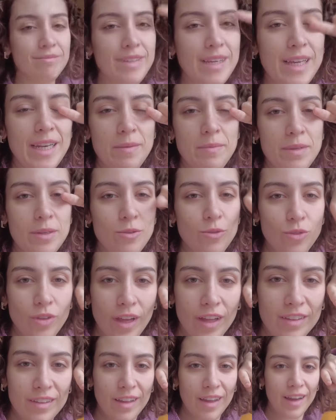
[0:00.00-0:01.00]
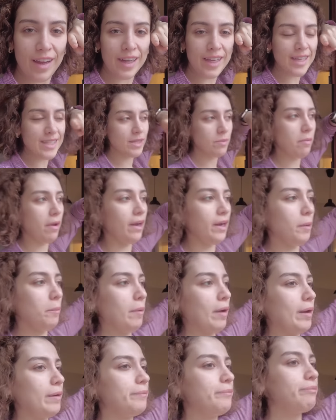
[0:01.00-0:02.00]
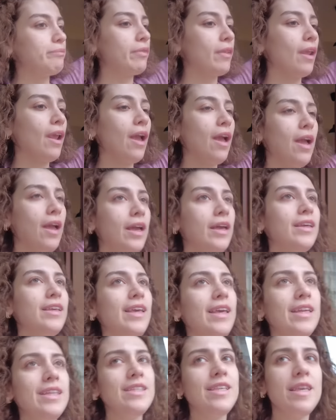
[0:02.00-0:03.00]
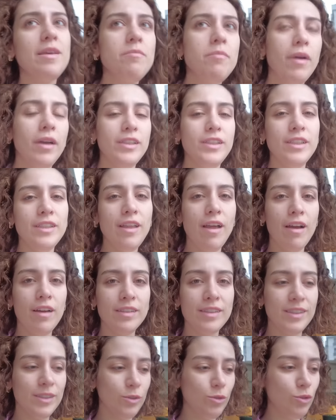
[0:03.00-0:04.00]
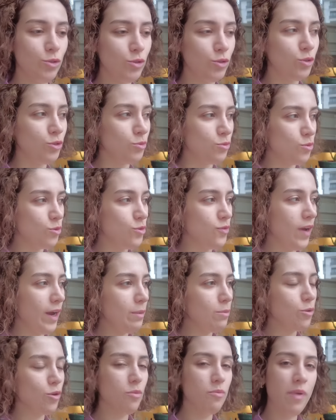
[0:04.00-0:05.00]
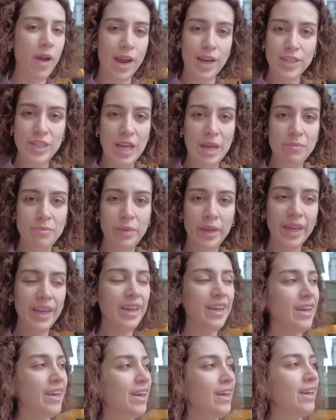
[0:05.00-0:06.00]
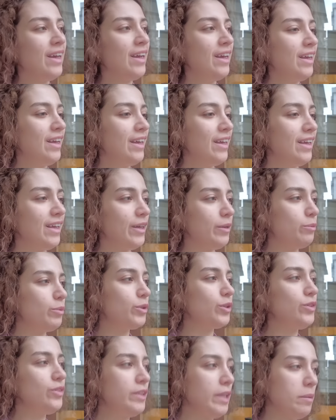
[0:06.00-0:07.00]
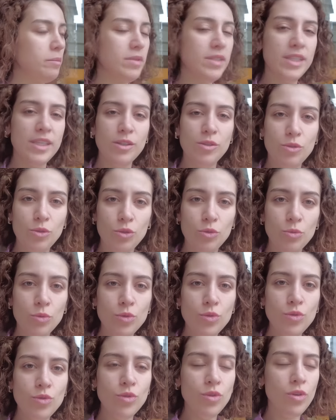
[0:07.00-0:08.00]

Yeni bir günden daha herkese merhaba. Geri sayım başladı artık. Üç günümüz var. Bugün Perşembe. Ee, bugün temizlik günümüz.